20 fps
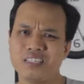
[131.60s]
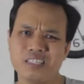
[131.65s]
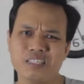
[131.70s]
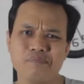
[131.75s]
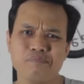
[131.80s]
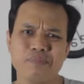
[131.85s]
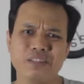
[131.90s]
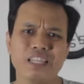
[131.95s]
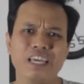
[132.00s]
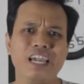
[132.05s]

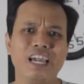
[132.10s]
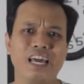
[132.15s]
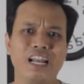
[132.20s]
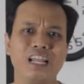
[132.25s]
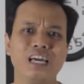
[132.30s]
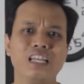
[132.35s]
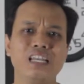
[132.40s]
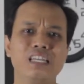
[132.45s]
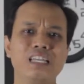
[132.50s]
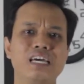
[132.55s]
Sempat
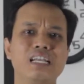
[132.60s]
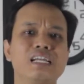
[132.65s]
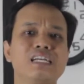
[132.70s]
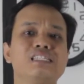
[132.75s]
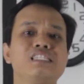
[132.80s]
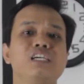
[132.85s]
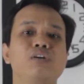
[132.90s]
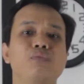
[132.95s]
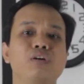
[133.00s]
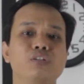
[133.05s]
heran dan
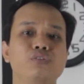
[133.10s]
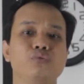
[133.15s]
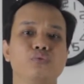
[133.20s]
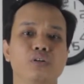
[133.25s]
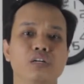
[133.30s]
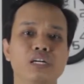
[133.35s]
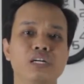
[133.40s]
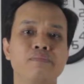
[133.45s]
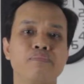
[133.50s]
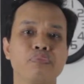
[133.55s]
kecewa
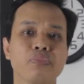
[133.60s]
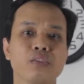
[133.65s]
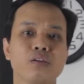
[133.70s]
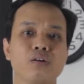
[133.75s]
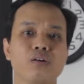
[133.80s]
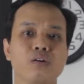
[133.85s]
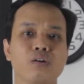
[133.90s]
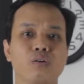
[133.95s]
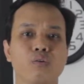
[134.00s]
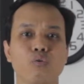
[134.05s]
juga,
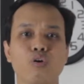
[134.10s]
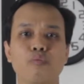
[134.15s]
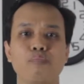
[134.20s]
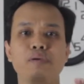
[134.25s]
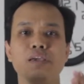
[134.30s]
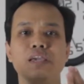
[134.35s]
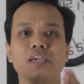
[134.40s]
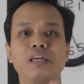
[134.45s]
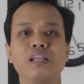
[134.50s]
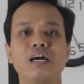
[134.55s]
gue
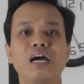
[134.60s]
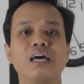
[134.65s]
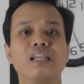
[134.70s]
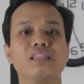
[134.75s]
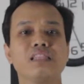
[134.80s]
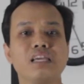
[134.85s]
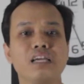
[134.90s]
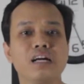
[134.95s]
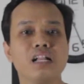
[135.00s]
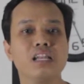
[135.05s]
pikir
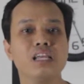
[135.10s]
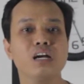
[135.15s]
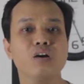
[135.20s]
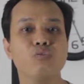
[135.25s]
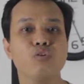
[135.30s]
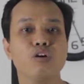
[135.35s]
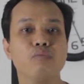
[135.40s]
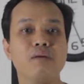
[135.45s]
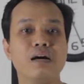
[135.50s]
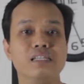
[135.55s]
artikel
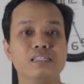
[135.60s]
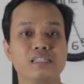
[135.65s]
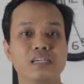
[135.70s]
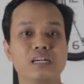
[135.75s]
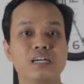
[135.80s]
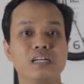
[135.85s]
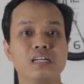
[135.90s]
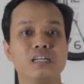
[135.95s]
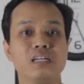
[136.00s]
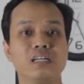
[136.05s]
yang gue
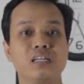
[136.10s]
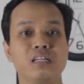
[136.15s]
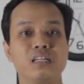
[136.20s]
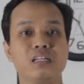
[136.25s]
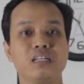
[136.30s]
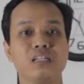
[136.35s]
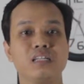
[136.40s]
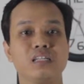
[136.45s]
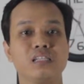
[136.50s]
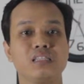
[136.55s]
baca
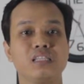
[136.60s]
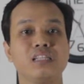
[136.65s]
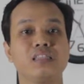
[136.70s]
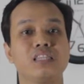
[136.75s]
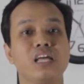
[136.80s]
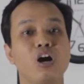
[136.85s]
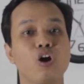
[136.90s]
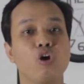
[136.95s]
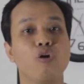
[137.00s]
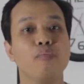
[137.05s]

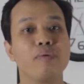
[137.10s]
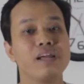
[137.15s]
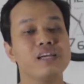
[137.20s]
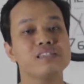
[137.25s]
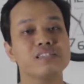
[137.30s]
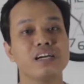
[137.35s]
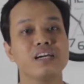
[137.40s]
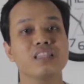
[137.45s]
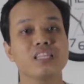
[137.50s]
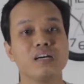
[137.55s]
tentang Om
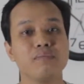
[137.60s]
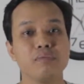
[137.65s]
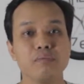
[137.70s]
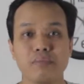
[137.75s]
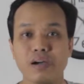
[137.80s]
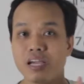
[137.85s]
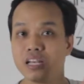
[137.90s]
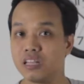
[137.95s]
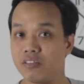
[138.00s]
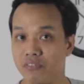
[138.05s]
Reza Hetapi
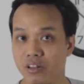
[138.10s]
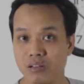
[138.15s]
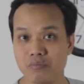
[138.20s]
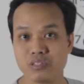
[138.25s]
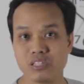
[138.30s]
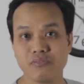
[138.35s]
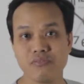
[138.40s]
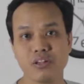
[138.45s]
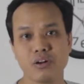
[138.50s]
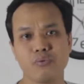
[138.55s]
main di
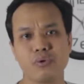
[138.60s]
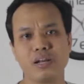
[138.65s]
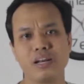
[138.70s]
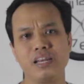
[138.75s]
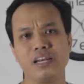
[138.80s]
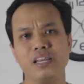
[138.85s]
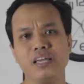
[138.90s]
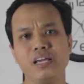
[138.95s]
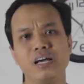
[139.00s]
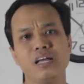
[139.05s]
film Civil
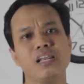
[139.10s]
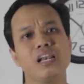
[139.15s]
War ini